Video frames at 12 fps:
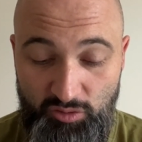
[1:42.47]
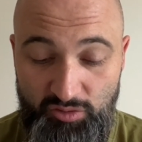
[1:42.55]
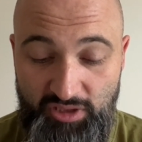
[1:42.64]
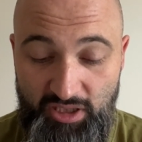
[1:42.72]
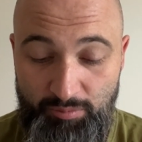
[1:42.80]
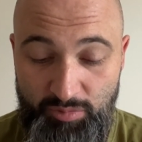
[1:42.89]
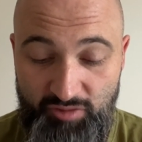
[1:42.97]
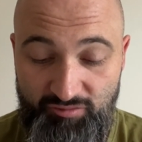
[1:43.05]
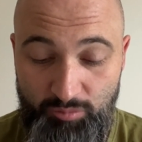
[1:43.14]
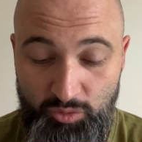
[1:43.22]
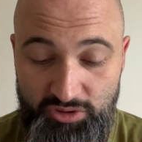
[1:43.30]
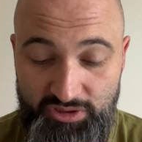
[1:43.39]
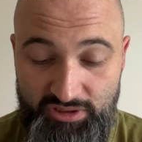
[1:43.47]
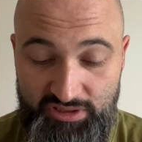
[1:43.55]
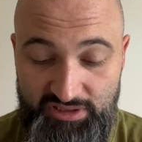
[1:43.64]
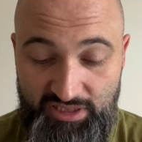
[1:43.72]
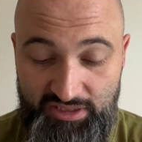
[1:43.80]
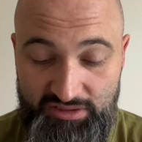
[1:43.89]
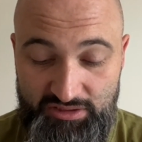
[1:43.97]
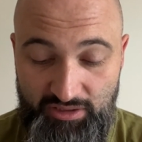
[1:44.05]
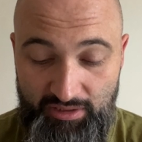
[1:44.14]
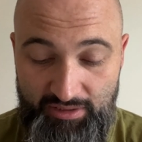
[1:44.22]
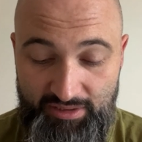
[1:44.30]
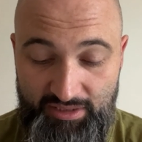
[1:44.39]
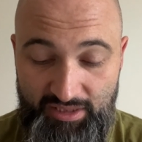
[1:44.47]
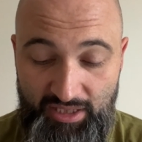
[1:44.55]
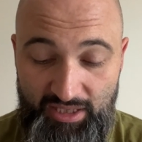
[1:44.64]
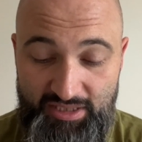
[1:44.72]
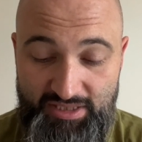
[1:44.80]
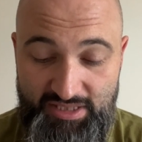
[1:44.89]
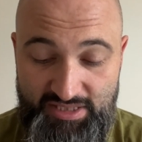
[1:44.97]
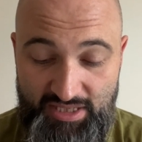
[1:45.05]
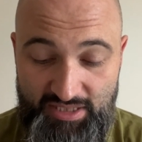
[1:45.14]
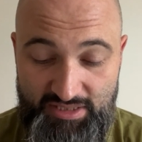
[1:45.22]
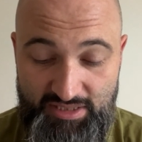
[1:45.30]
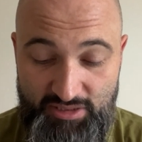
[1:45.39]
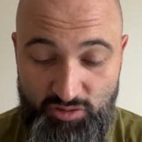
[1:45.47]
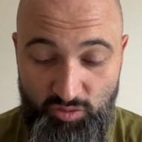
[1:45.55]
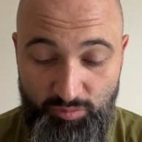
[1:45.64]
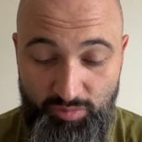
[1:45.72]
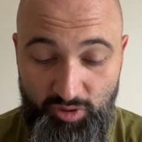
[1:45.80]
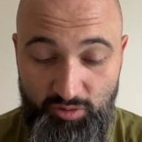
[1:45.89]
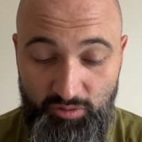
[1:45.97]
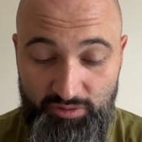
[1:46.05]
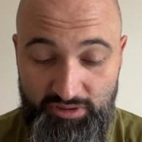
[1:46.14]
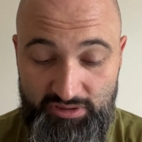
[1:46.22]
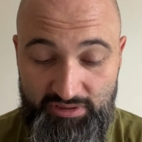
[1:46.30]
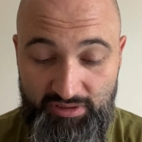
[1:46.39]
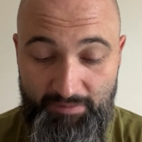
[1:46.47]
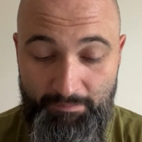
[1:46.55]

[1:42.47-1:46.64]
To najpierw musi się stać, ale nie zaraz nastąpi koniec.